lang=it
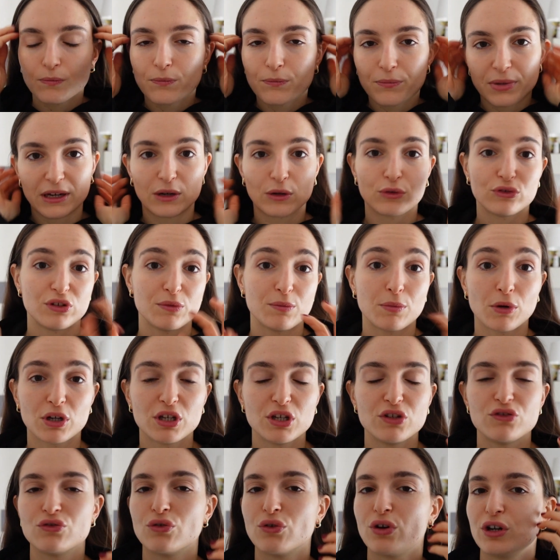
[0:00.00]
per così
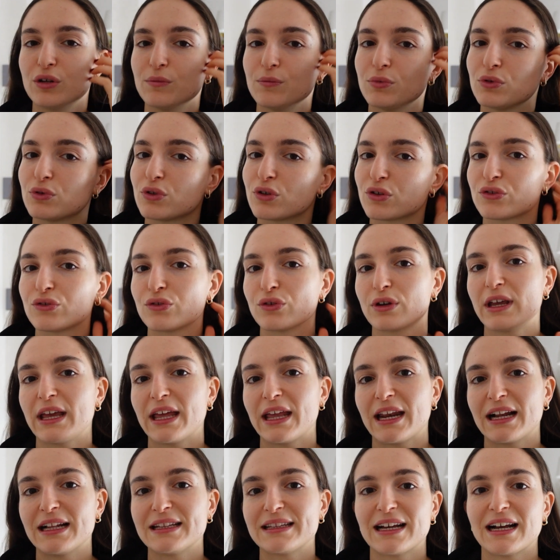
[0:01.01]
pochi giorni piuttosto che
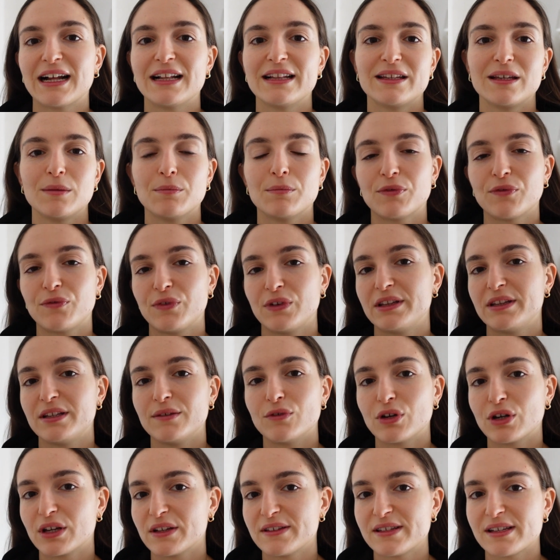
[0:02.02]
in realtà al tempo
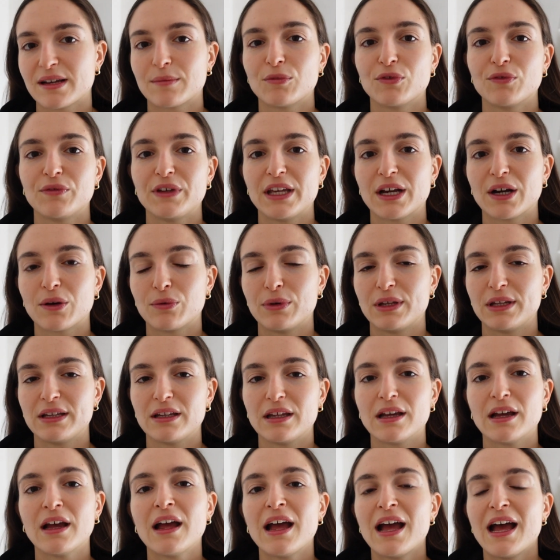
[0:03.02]
effettivo che siamo via,
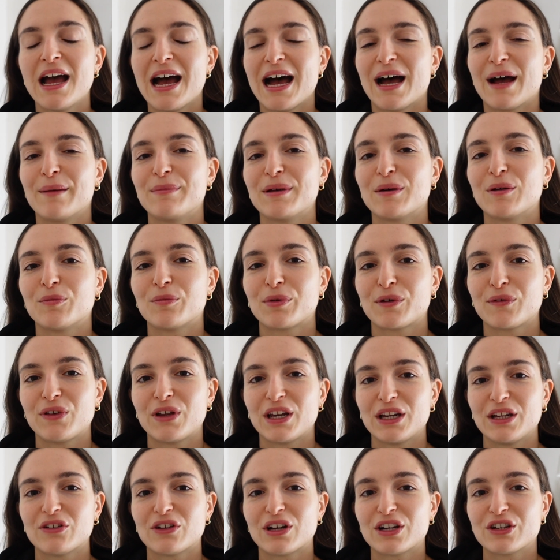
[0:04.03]
quindi abbiamo
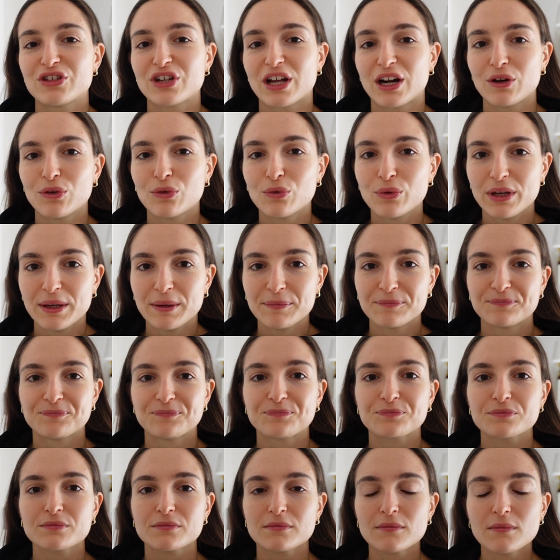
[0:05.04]
preferito lasciarlo
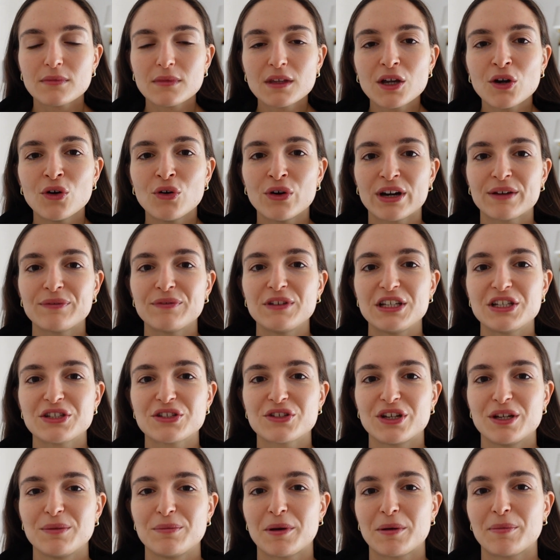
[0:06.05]
qui. Ora
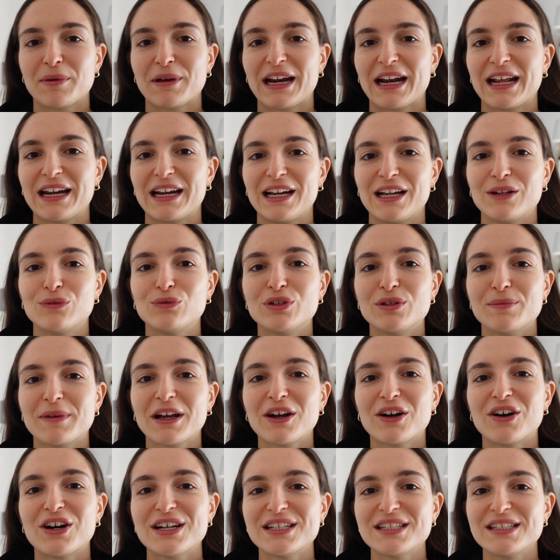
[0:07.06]
finisco di preparare le ultime
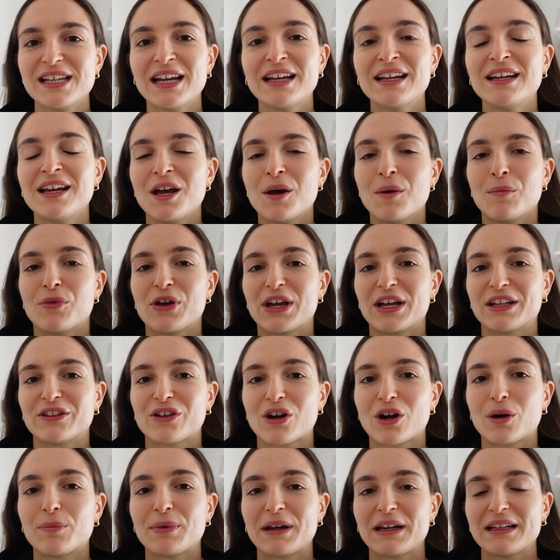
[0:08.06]
cose, poi
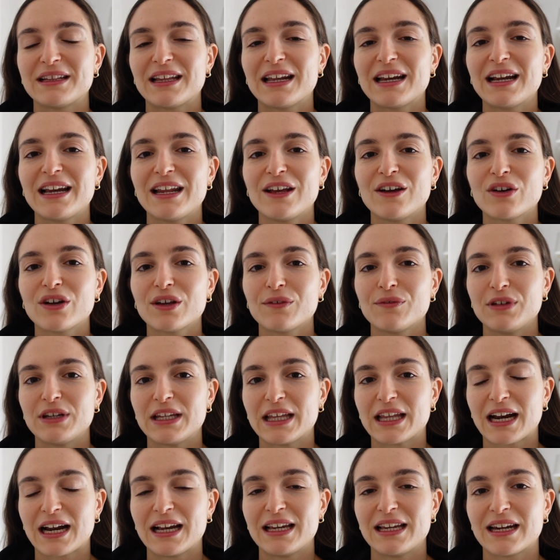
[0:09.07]
andrò a prendere Leo che
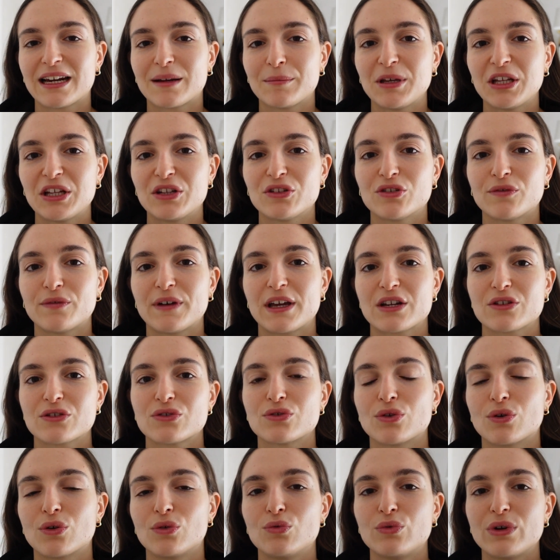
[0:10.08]
finirà allenamento
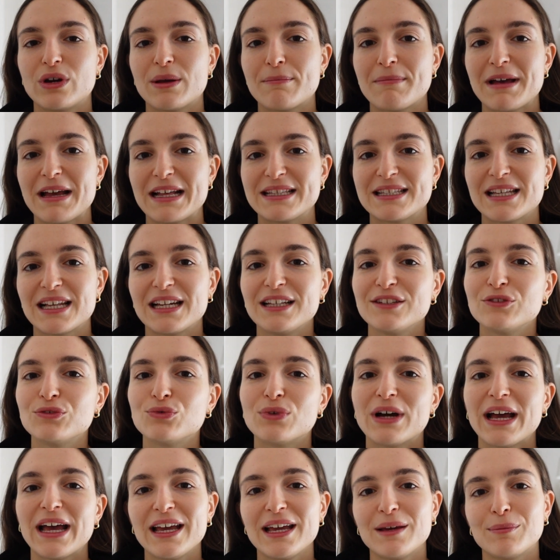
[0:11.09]
verso l'una e mezza alle
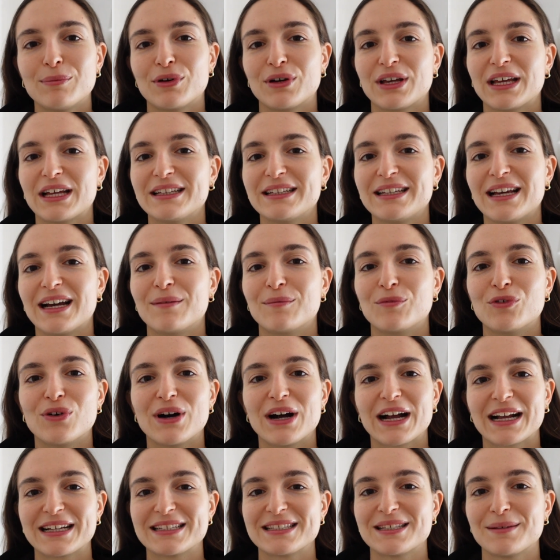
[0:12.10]
due e poi andiamo
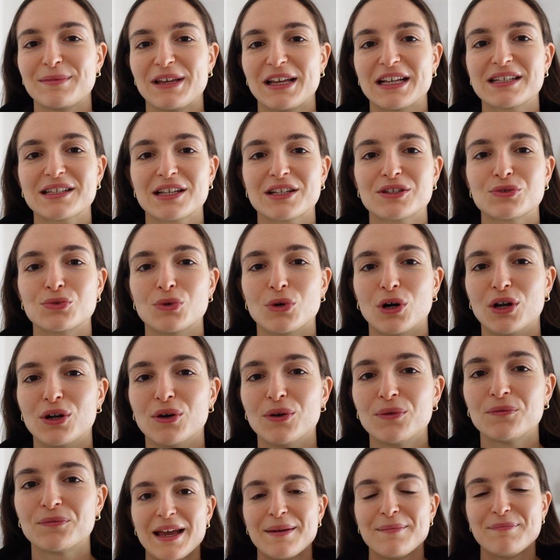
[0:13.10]
a casa mia a
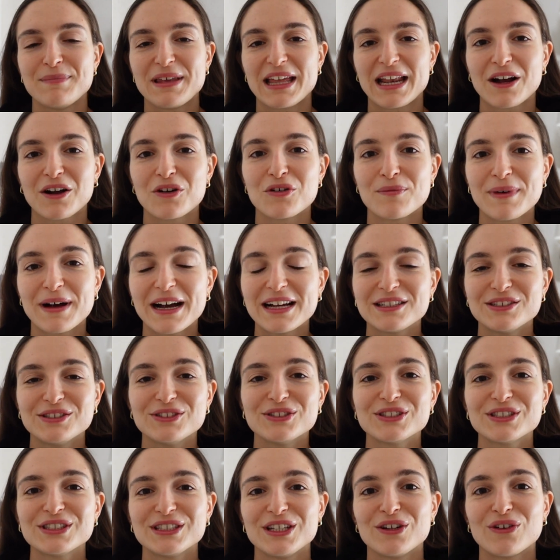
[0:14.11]
Sassuolo. Mi
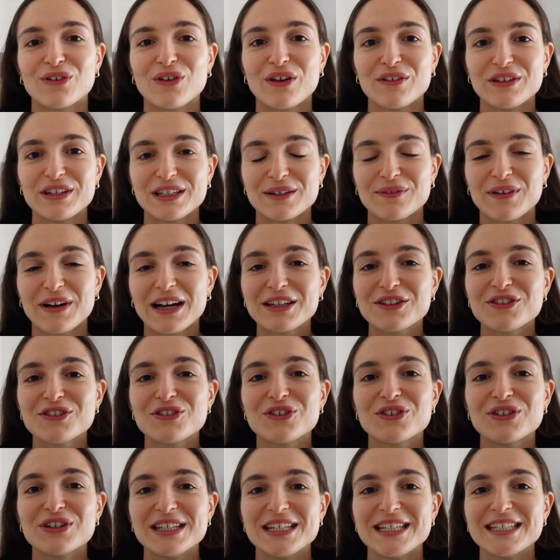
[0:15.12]
raccomando, se non l'avete
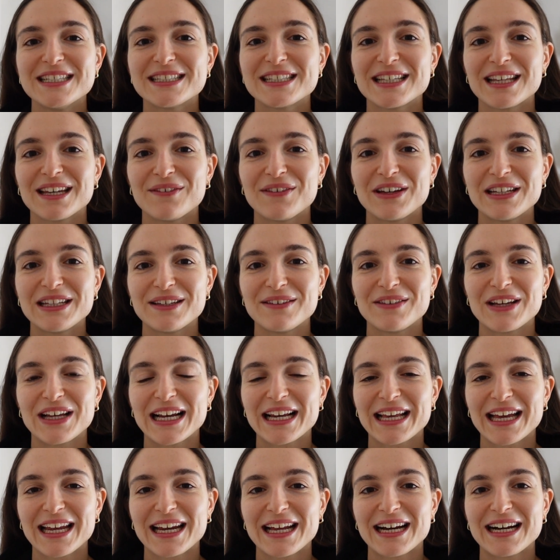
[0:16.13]
fatto, iscrivetevi
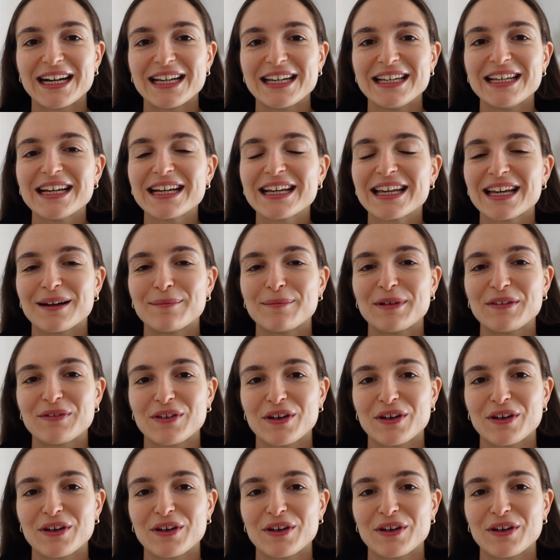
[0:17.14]
al canale che a me